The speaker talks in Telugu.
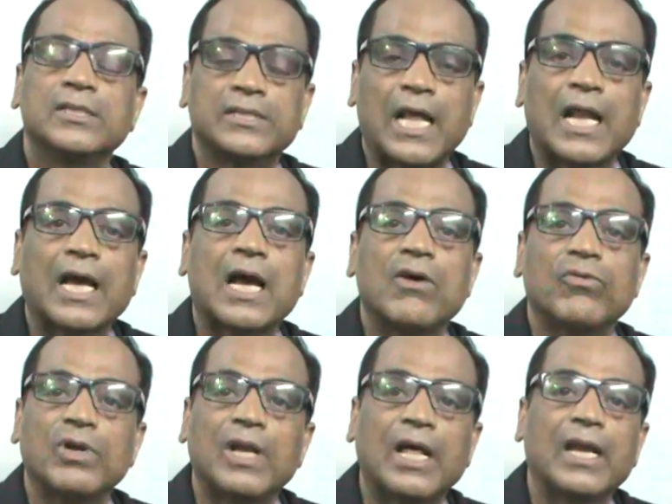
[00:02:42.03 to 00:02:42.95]
చల్లగా
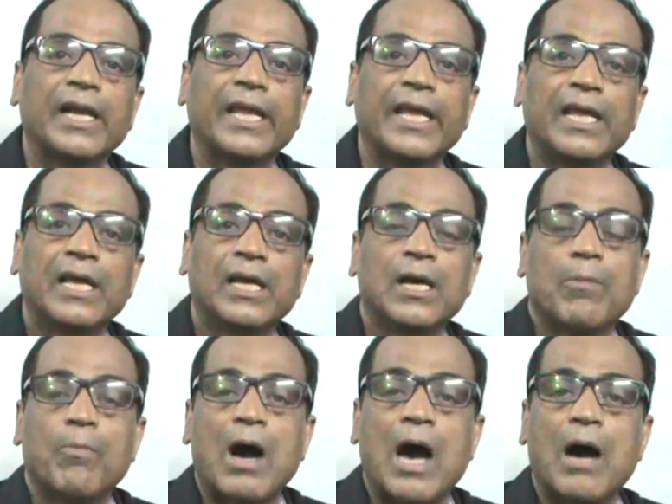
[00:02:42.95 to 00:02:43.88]
ఉండాలని
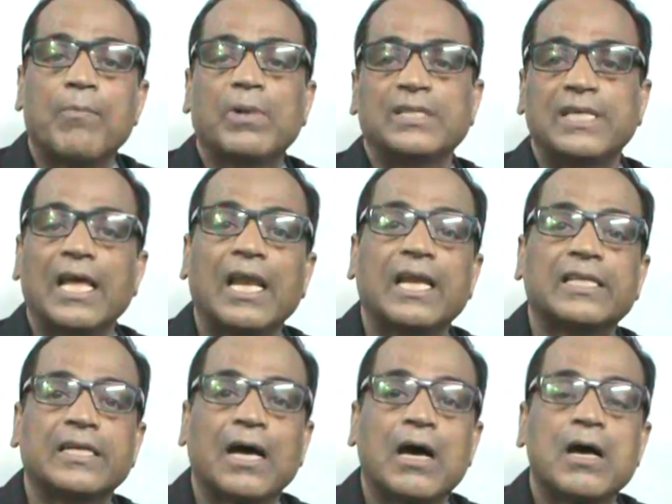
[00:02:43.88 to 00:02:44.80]
మా అమ్మ
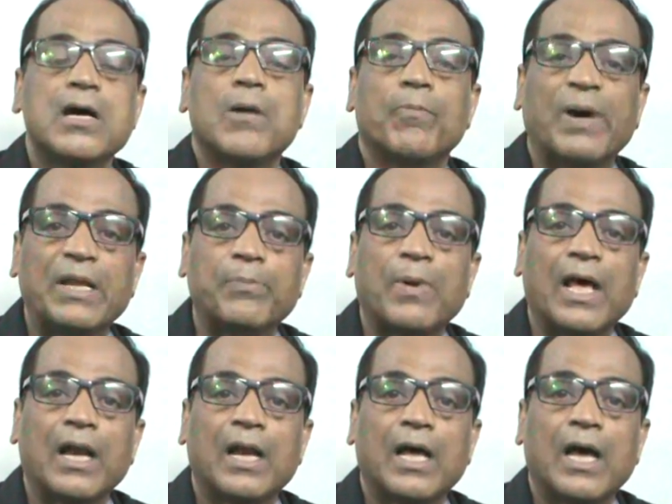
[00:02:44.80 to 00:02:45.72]
జయలలిత
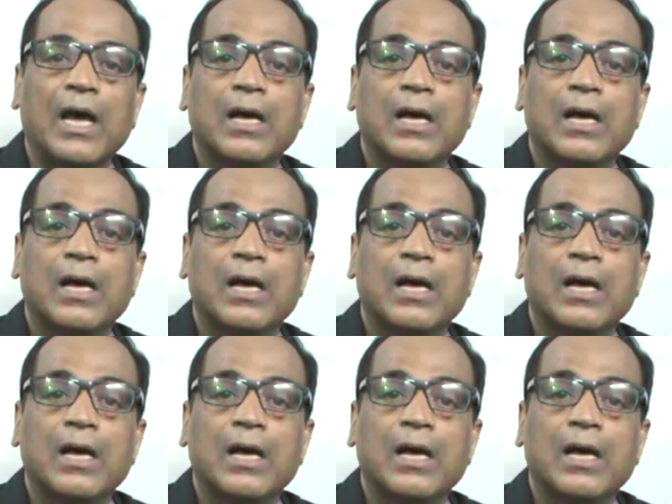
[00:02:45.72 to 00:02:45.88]
పరిపాలన